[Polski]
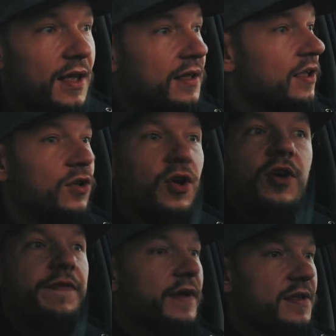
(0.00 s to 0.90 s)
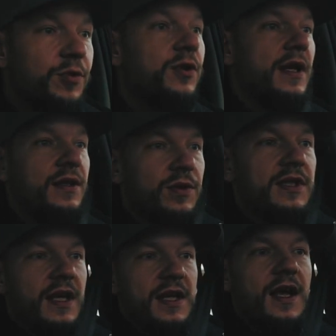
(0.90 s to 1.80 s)
nie tylko Facebooka i
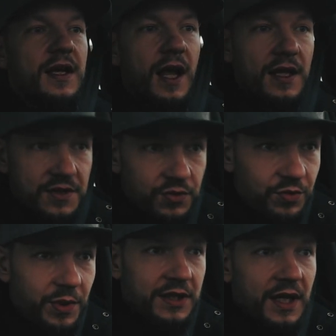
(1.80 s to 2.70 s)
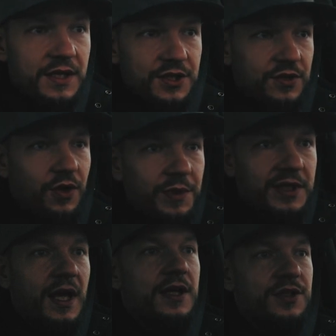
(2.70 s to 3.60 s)
Twittera, ale z YouTube'a też,
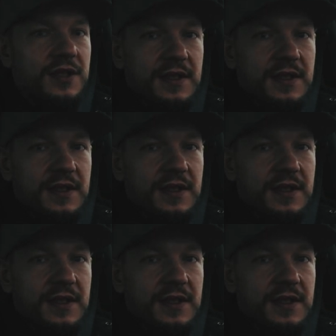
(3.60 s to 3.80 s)
komentarzy,